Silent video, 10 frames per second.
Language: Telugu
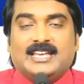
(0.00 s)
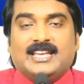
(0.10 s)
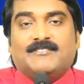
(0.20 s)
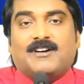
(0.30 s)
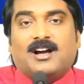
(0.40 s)
ఈ
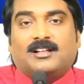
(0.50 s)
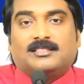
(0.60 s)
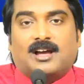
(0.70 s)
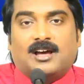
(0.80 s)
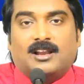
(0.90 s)

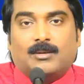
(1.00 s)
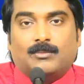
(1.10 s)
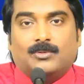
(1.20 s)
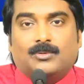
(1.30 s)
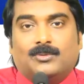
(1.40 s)

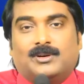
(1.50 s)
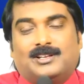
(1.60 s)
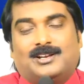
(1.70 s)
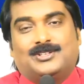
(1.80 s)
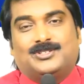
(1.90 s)
వాగ్దానము
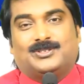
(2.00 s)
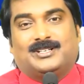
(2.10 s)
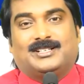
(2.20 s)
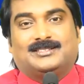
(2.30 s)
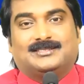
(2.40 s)
అంటున్నాడు
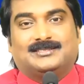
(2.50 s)
చూడండి